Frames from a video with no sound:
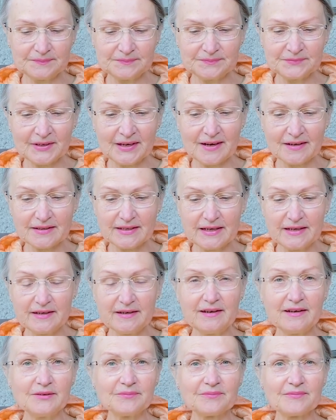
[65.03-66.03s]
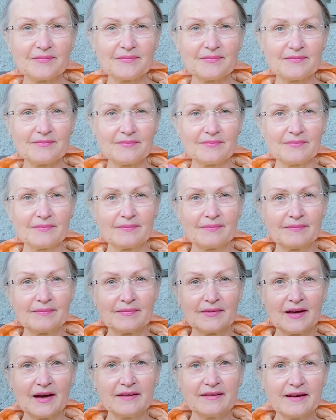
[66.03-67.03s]
Карта Лилии.
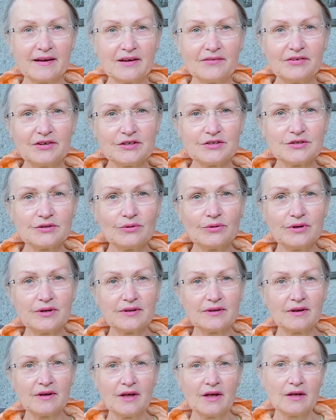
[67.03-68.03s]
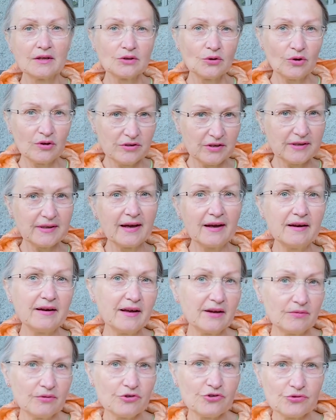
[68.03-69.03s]
Она говорит, стоит. Но о деталях
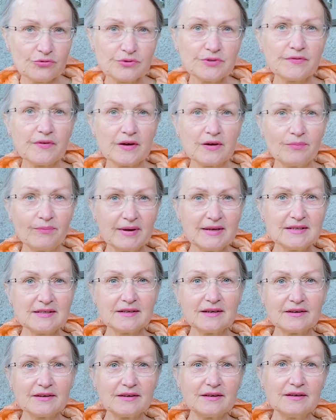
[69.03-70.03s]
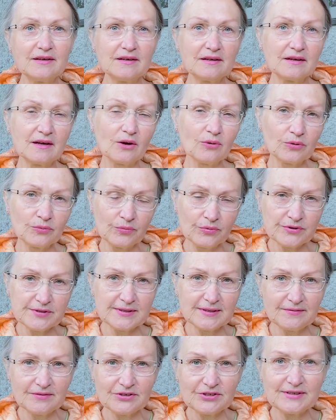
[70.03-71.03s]
его чувствах, мыслях и как он будет
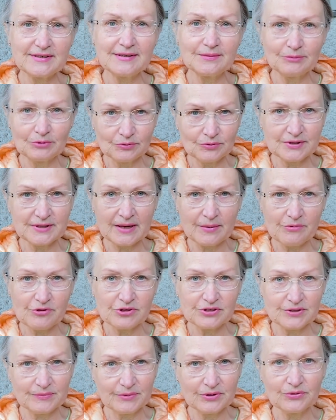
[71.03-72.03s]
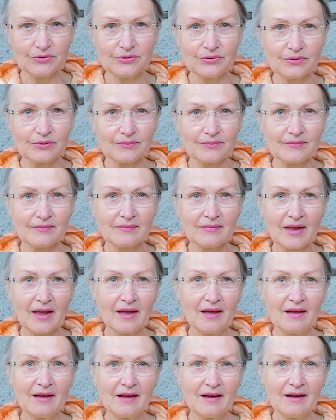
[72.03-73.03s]
себя вести, мы узнаем через минуту.
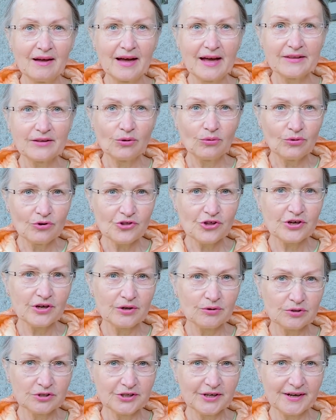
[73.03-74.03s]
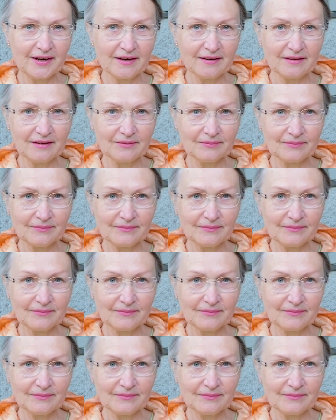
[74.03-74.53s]
Это очень хорошая карта.